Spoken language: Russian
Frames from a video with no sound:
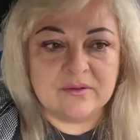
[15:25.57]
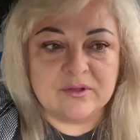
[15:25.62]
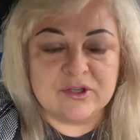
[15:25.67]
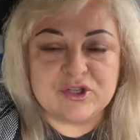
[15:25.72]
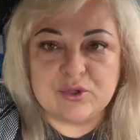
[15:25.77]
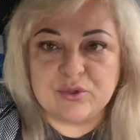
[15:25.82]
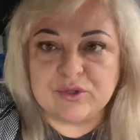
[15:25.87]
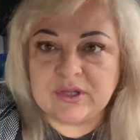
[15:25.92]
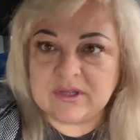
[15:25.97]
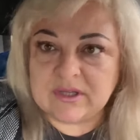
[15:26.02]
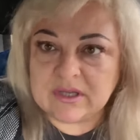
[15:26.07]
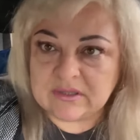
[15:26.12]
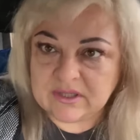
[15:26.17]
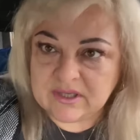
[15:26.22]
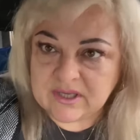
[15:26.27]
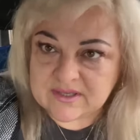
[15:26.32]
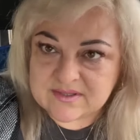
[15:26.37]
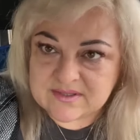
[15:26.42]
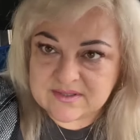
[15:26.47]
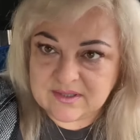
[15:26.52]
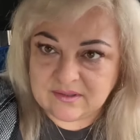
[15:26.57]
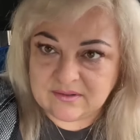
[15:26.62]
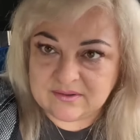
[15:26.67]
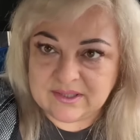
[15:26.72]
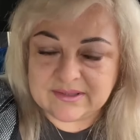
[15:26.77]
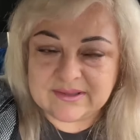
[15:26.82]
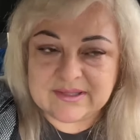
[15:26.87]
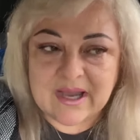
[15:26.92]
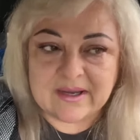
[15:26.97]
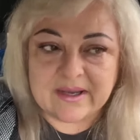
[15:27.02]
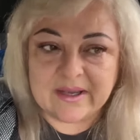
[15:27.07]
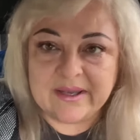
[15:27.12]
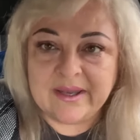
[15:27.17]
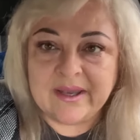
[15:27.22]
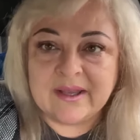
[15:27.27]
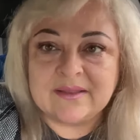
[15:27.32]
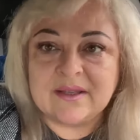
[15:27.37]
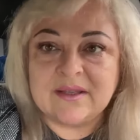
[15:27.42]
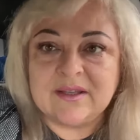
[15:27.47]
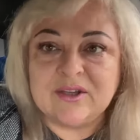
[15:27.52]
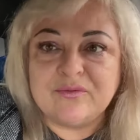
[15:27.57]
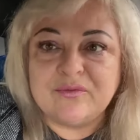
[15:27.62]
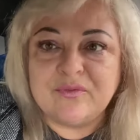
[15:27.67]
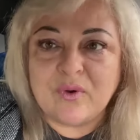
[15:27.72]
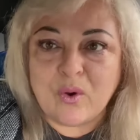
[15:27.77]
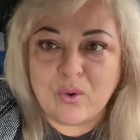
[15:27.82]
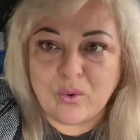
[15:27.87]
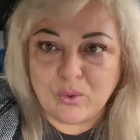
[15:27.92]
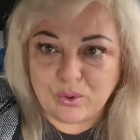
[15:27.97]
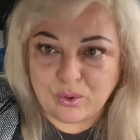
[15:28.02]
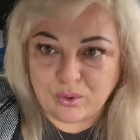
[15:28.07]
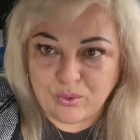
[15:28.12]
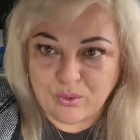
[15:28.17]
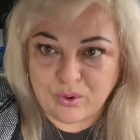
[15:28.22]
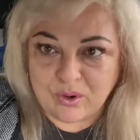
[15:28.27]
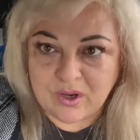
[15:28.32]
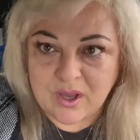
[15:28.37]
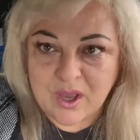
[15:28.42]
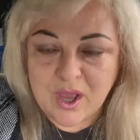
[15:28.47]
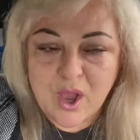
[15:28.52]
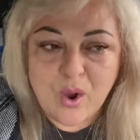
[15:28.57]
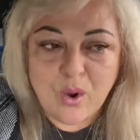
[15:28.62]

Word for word: Что-то, наверное, я сделал не так. И это его урок.